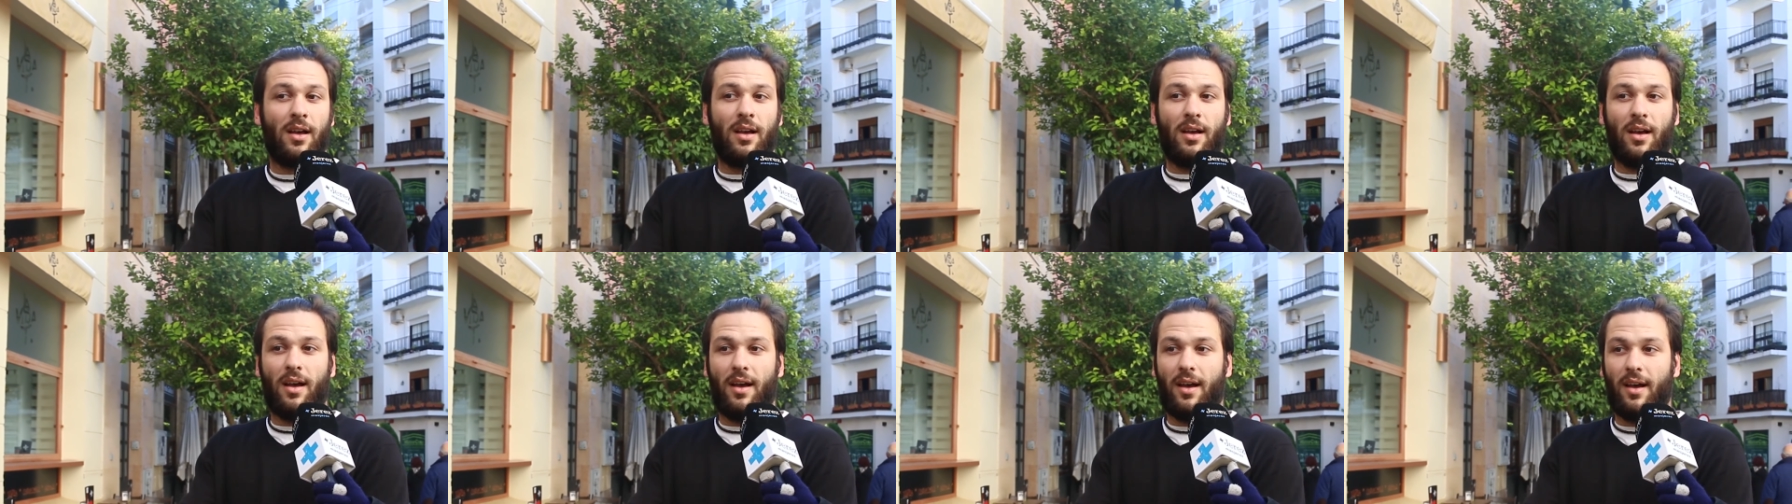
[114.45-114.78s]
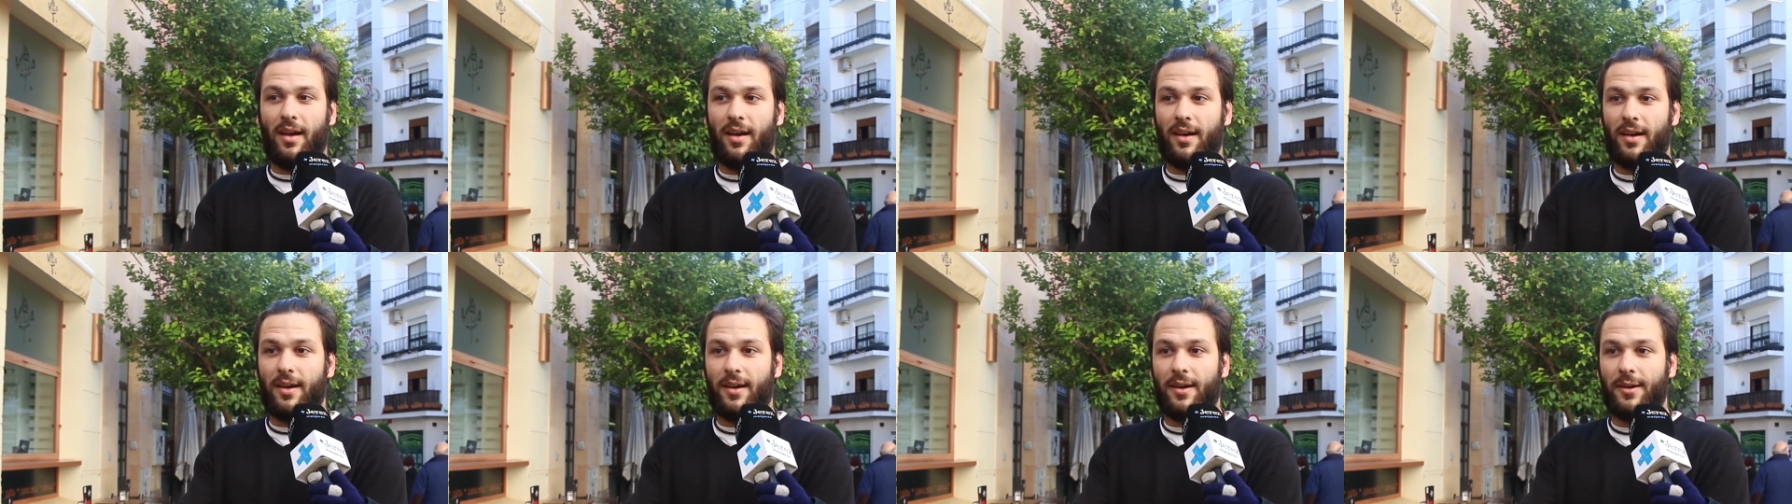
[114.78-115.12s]
hay
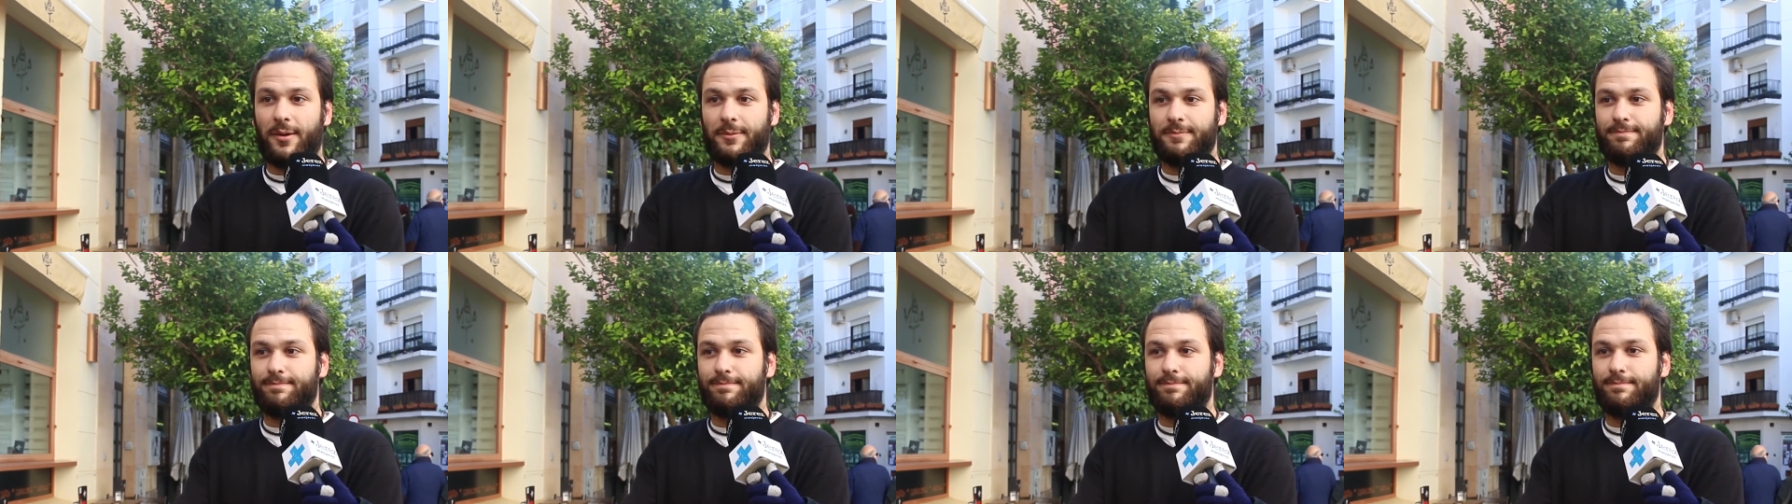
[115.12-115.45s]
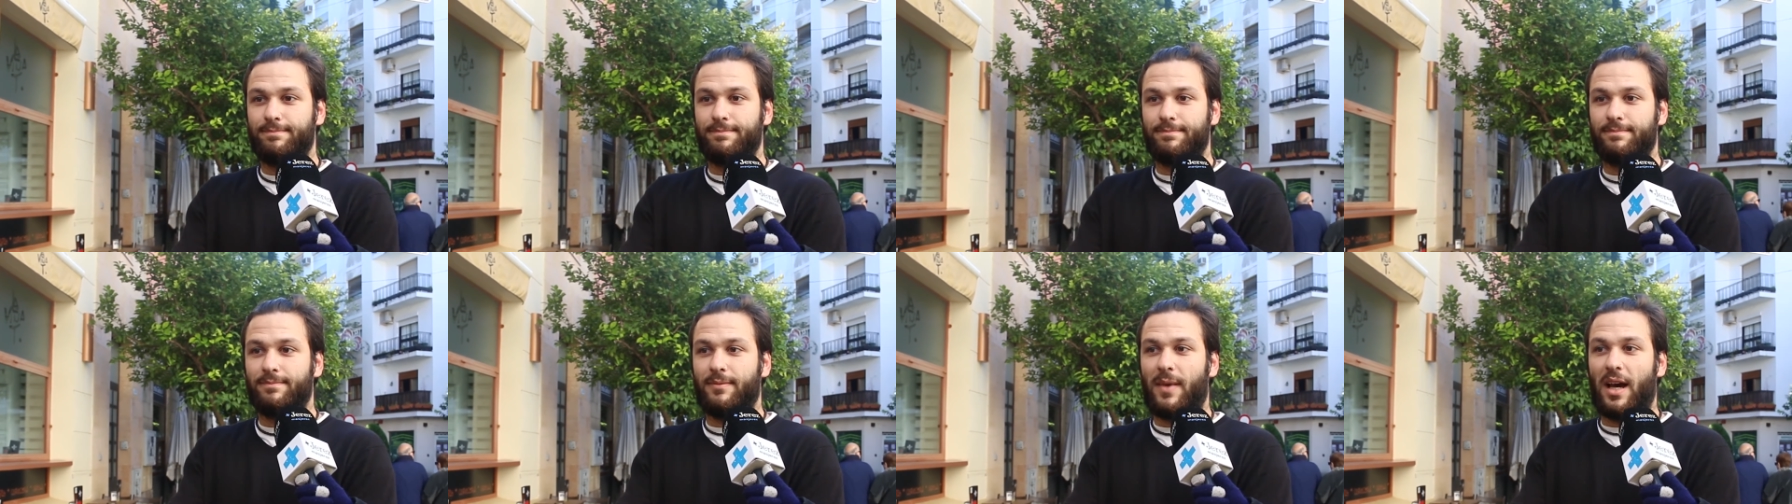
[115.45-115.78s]

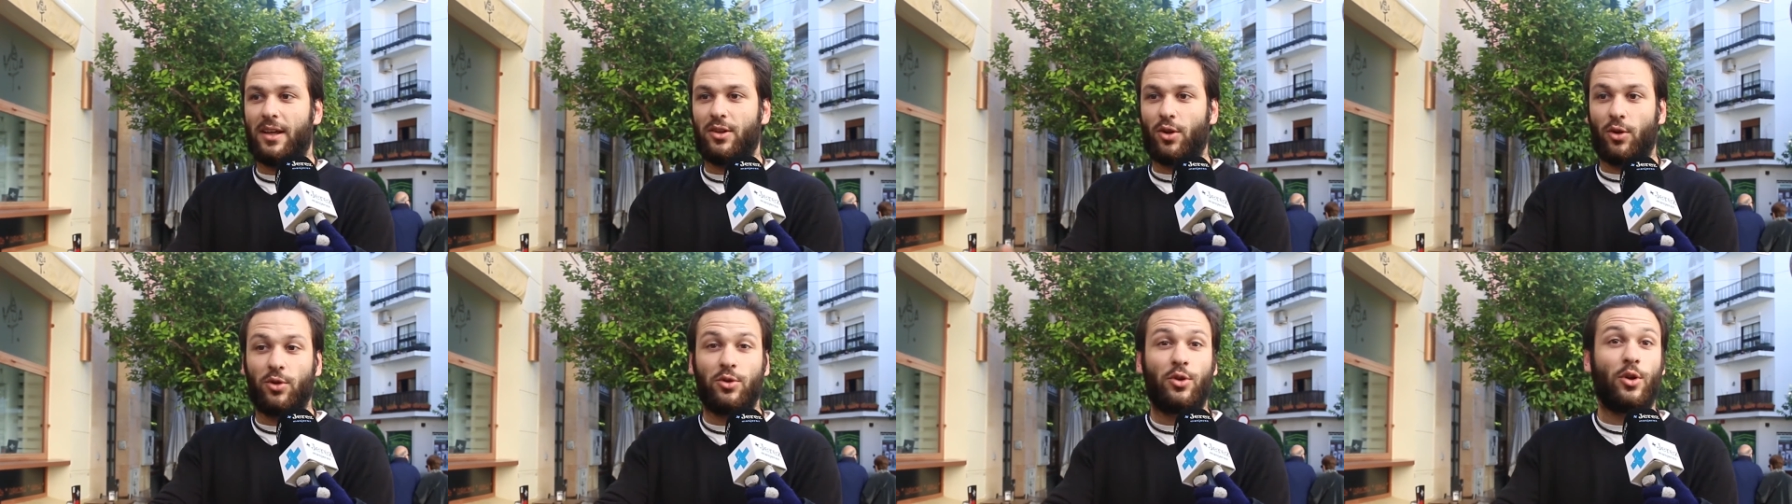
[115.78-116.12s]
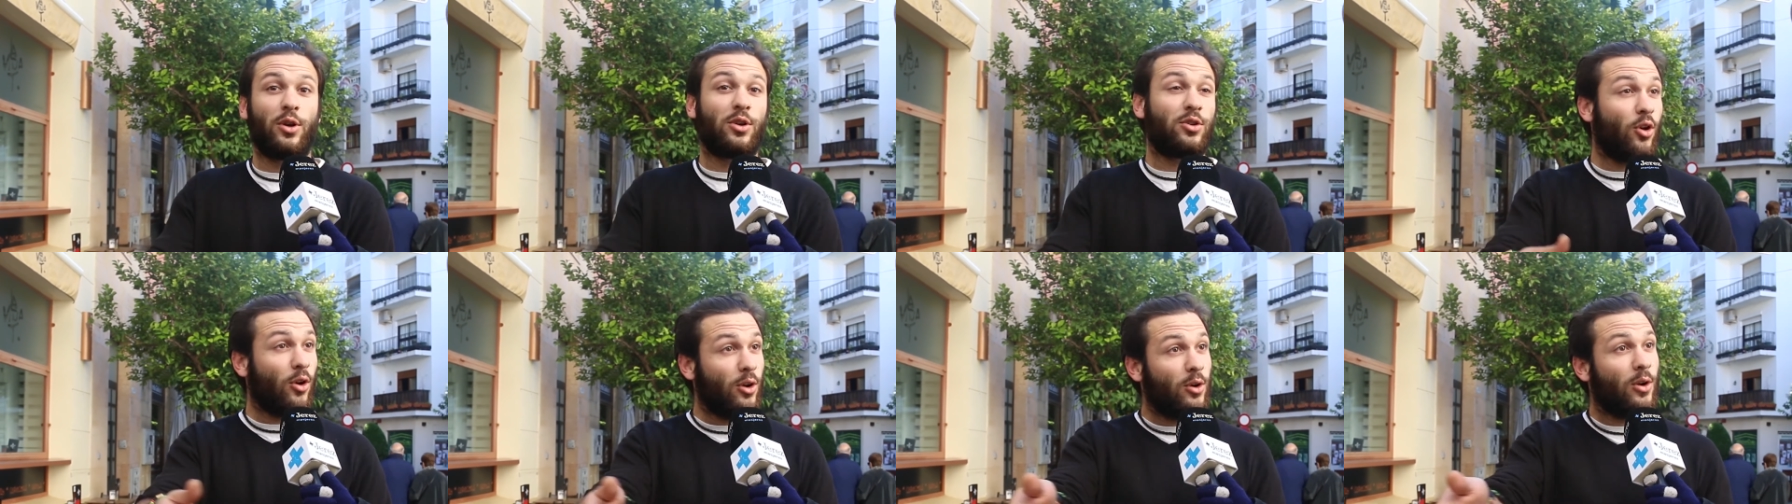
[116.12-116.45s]
eh, Tonto
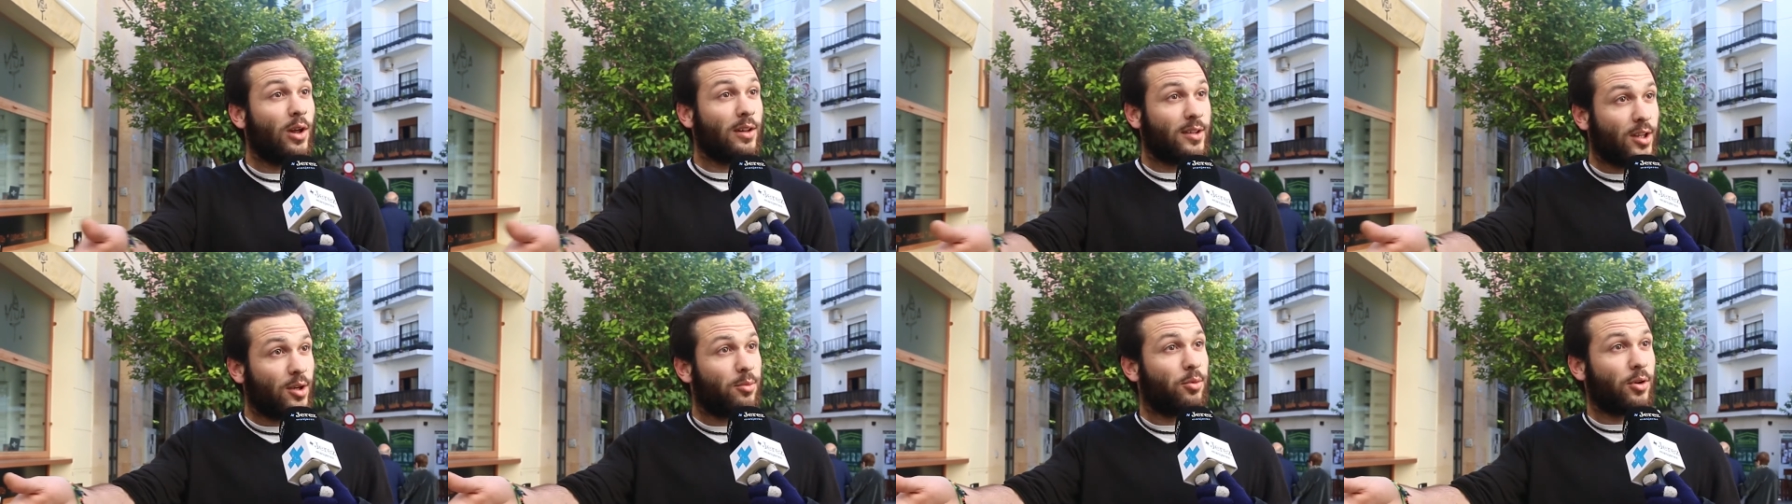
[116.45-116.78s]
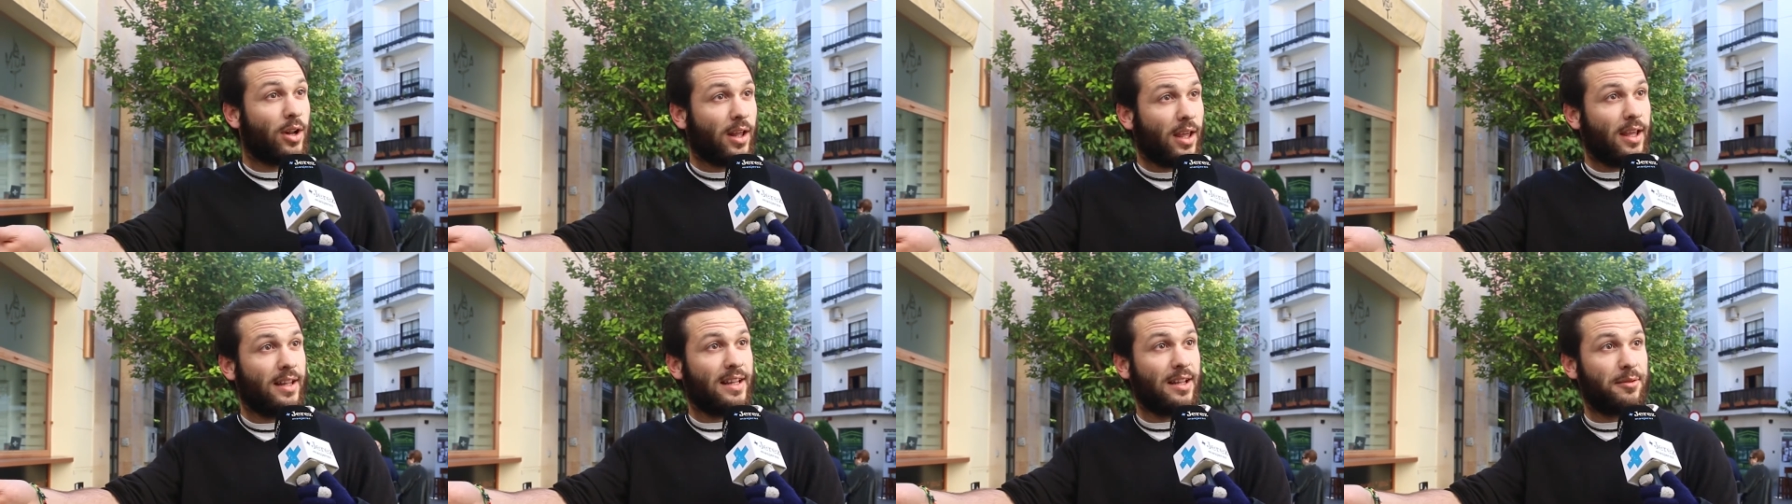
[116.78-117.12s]
el suelo, ha estado por
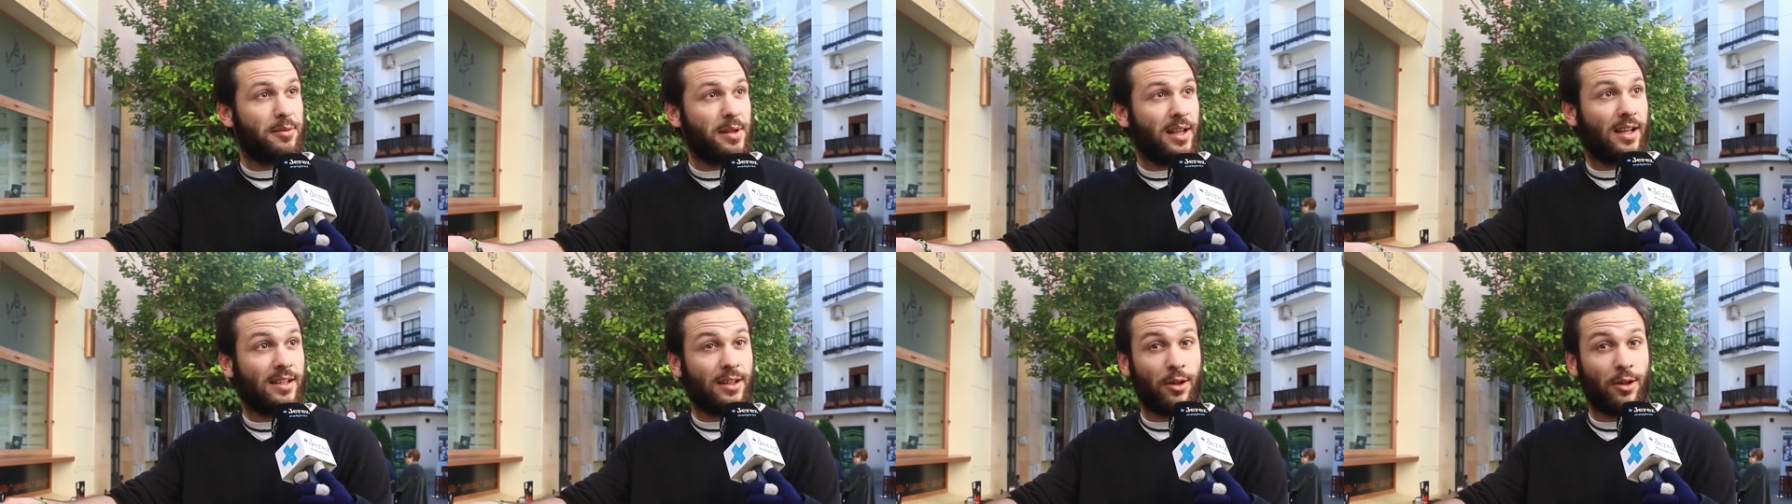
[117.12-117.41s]
aquí también,